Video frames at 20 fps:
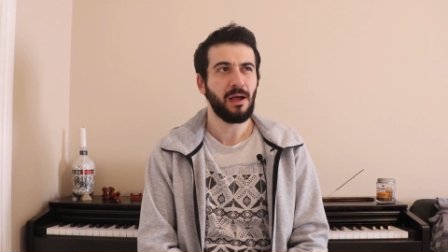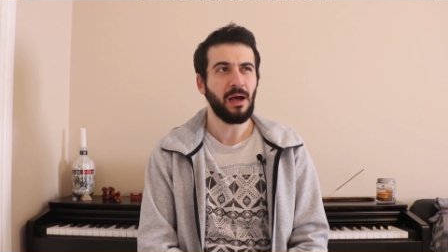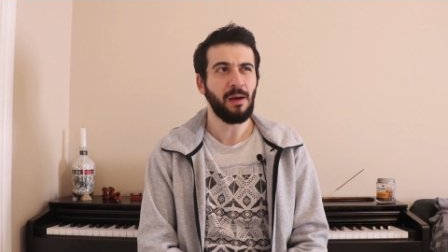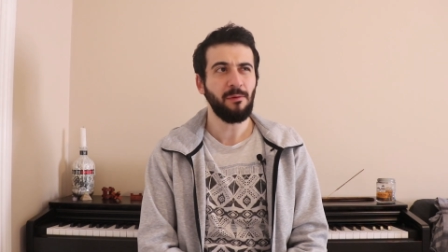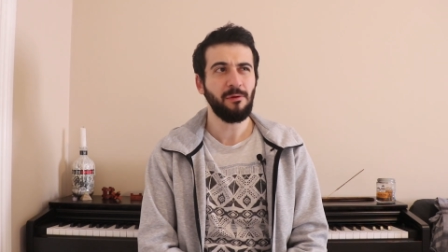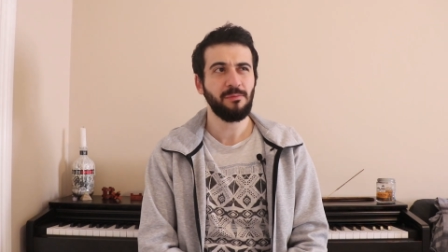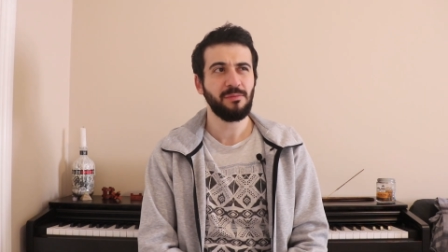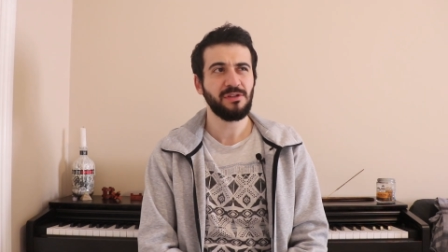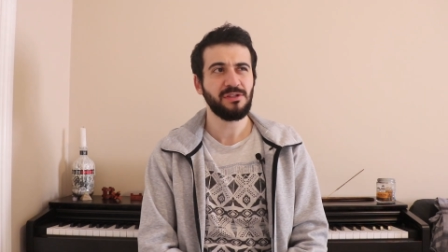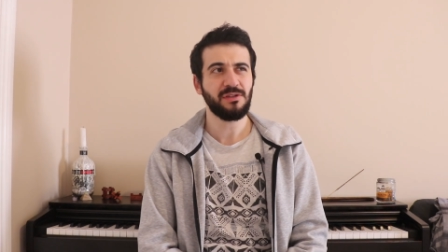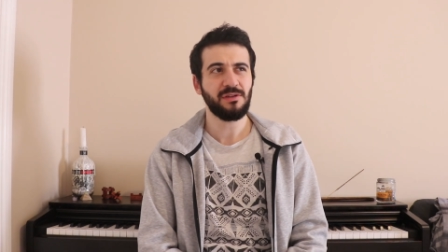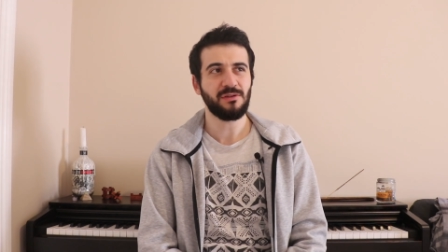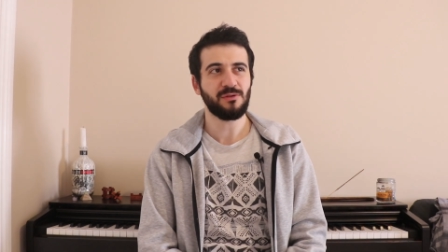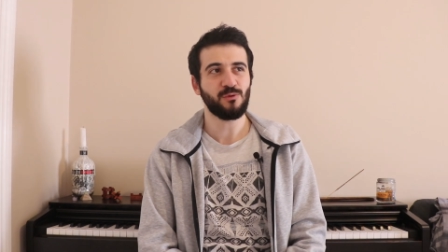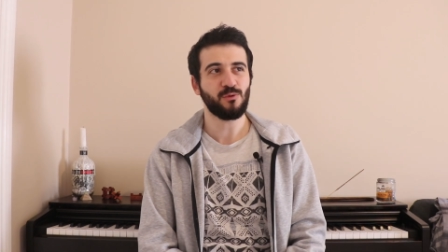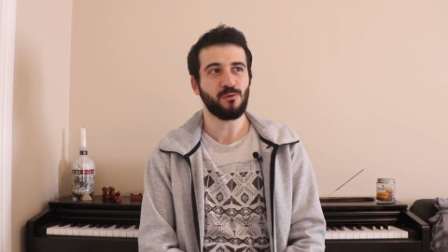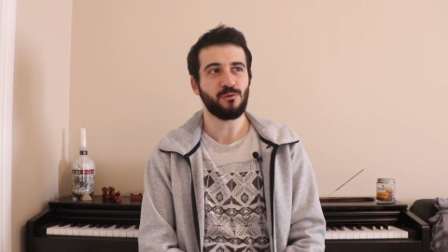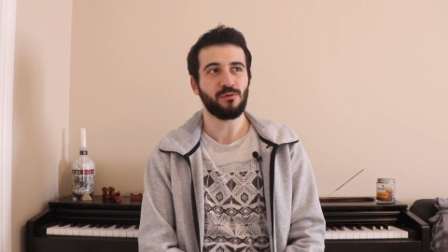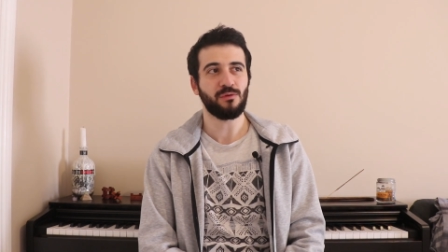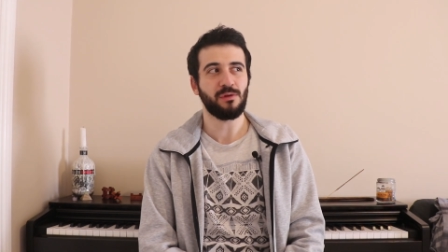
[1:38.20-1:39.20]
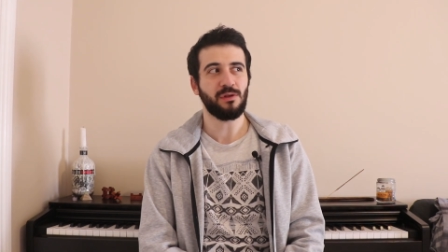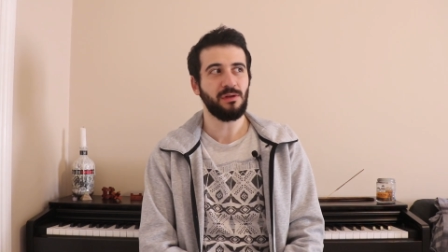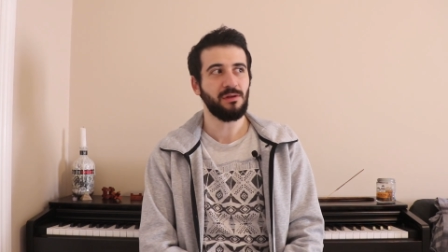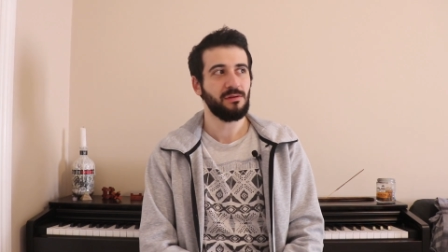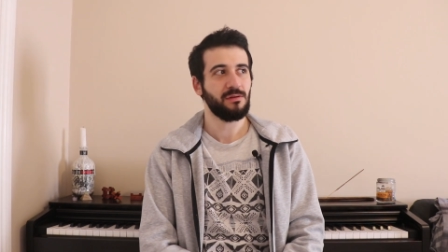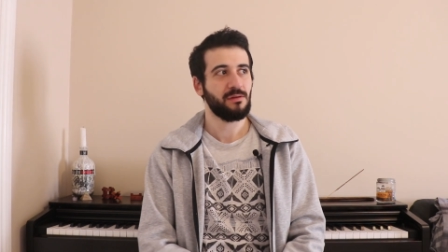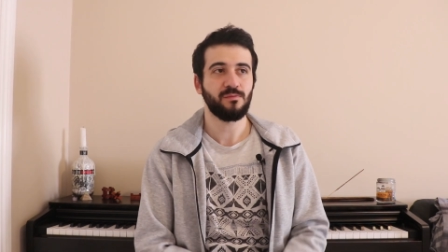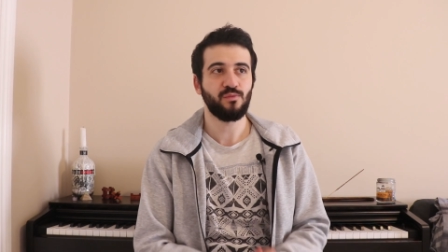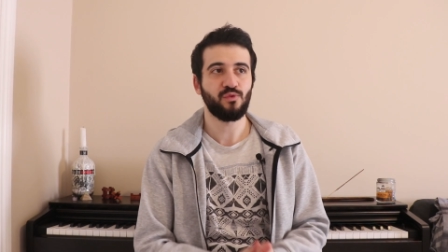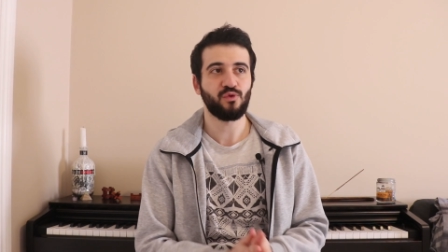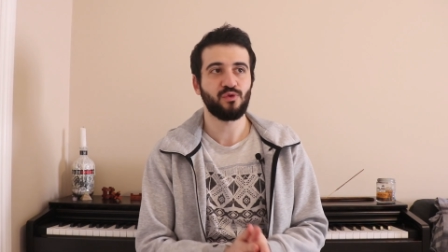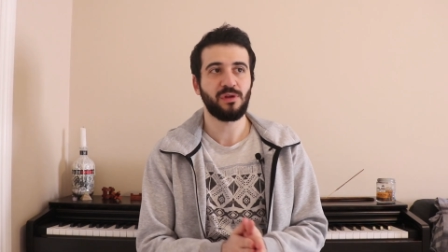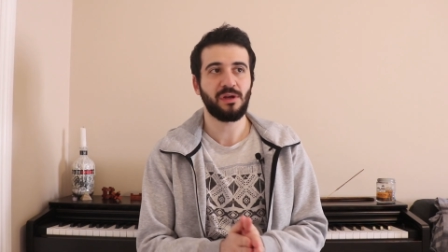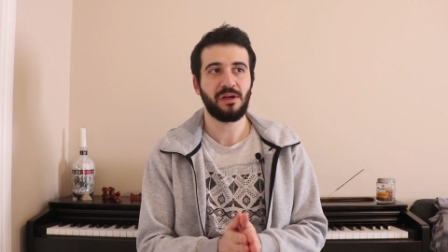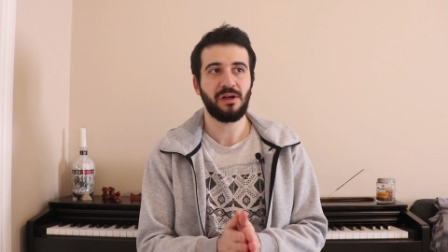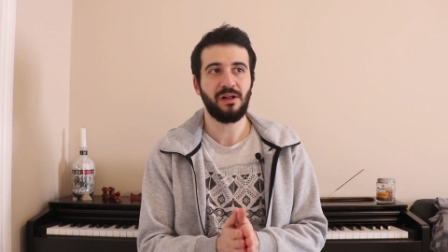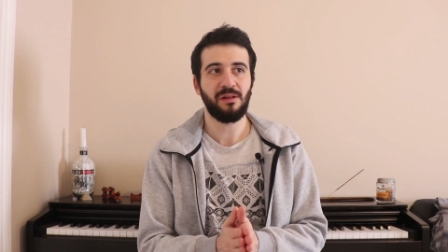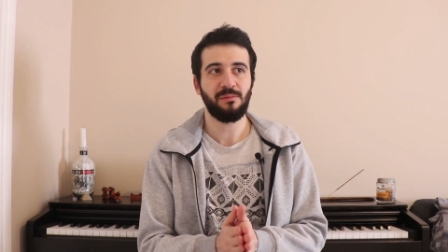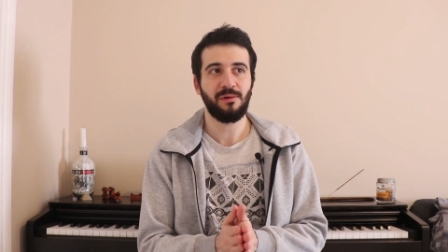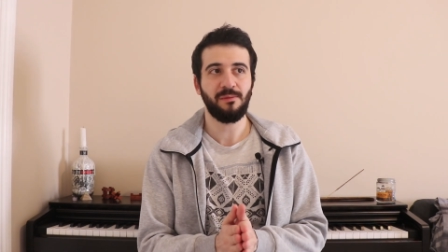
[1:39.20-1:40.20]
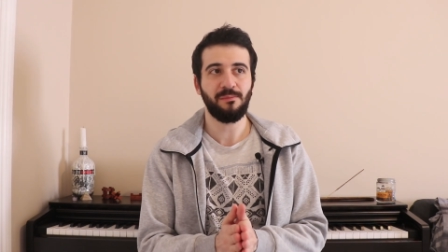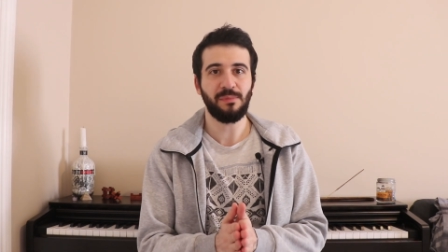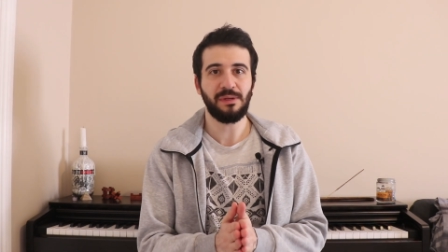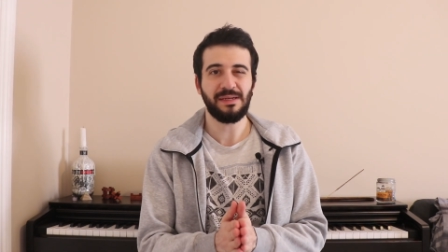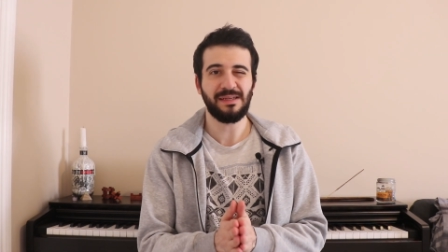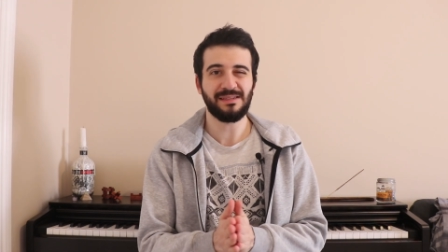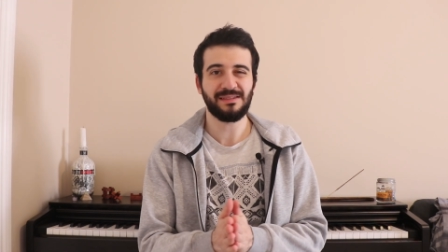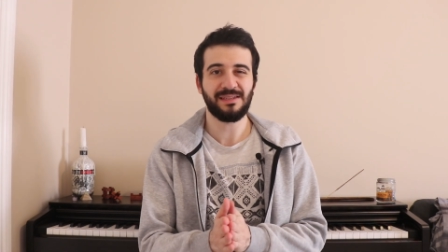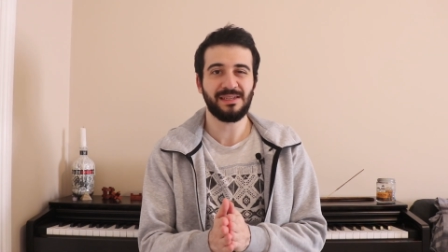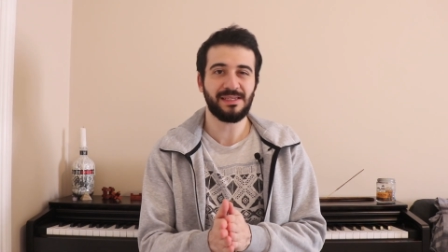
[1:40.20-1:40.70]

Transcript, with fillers: Ama 5 ayın sonunda burada kalmam biraz